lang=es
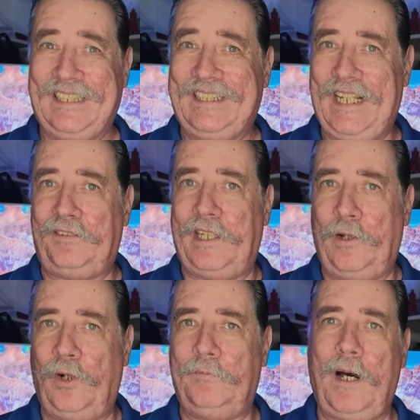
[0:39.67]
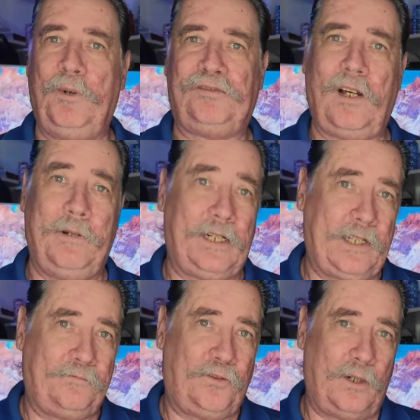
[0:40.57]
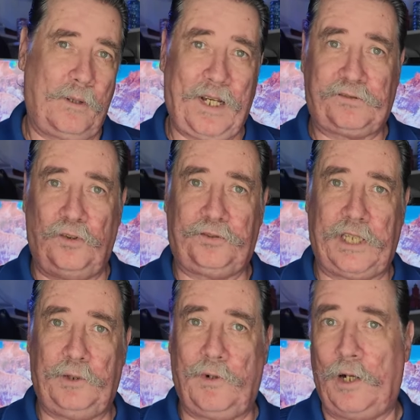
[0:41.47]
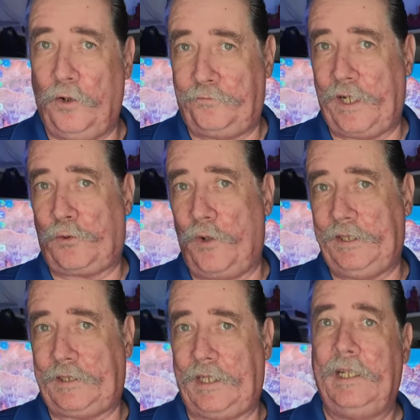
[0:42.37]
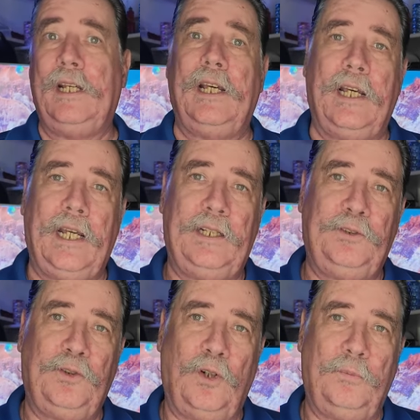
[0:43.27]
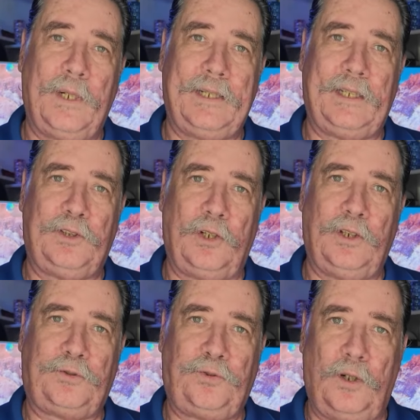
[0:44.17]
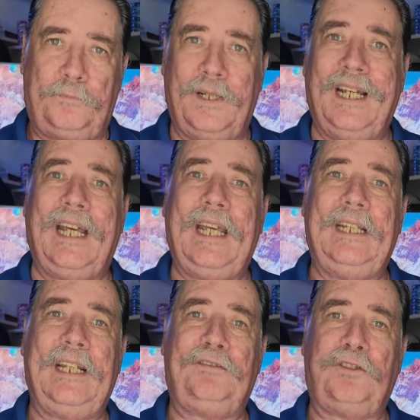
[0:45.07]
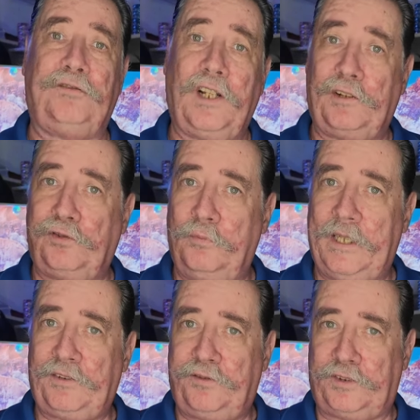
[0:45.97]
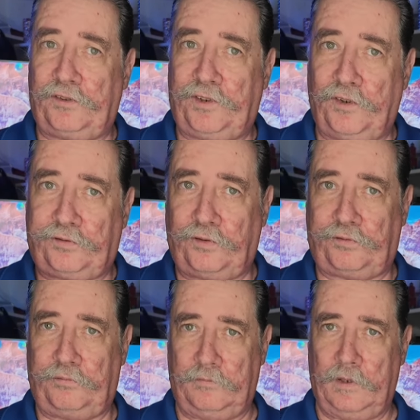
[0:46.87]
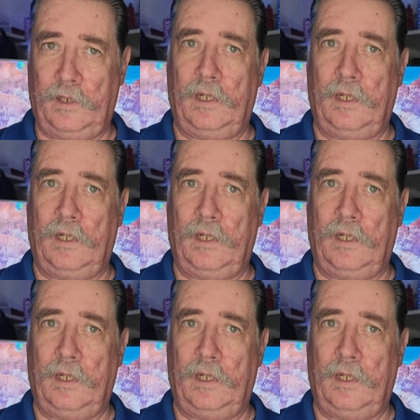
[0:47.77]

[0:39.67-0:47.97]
Desde hoy vamos a ver de forma más continua o frecuente el nombre de Donald Trump en estos resúmenes noticiosos,